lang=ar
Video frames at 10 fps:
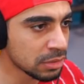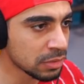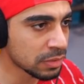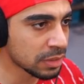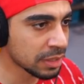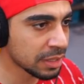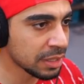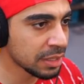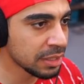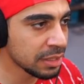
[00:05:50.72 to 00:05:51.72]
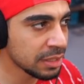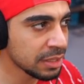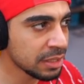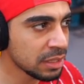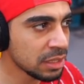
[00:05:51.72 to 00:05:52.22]

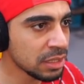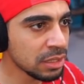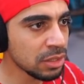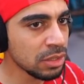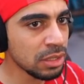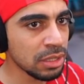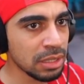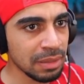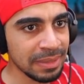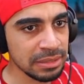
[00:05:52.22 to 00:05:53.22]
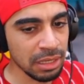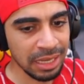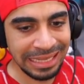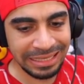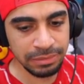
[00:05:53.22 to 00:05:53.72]
اوكي لمتى
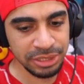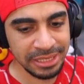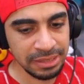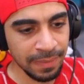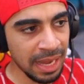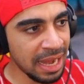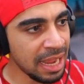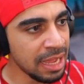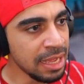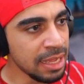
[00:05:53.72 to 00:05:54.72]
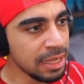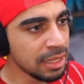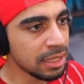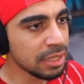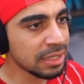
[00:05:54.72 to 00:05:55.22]
قاعدين نمشي يا جماعه
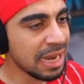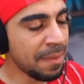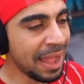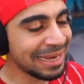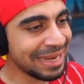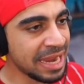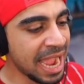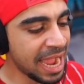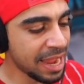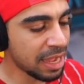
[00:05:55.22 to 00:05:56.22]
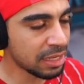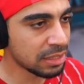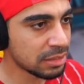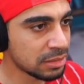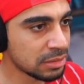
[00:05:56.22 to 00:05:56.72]
الى ما لا نهايه
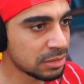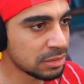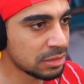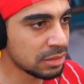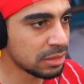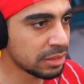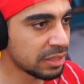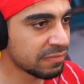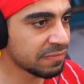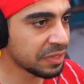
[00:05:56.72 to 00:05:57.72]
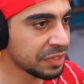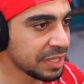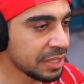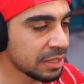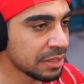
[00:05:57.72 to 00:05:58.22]
لف هني